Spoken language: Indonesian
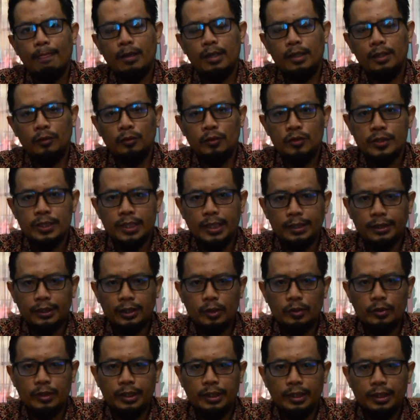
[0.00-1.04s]
kelulusan
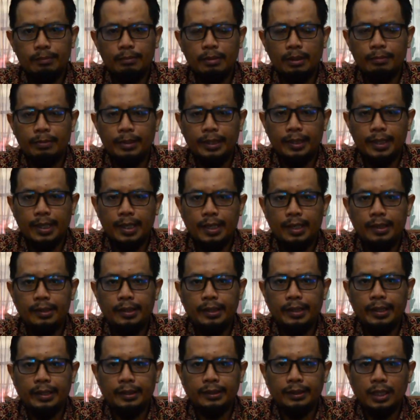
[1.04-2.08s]
tahun ini berbeda
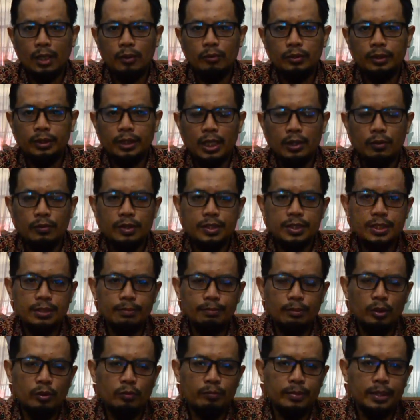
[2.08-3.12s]
dengan tahun-tahun
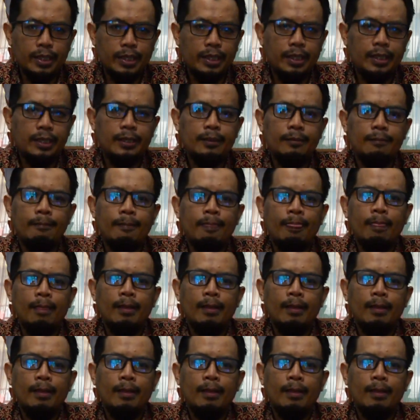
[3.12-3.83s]
sebelumnya,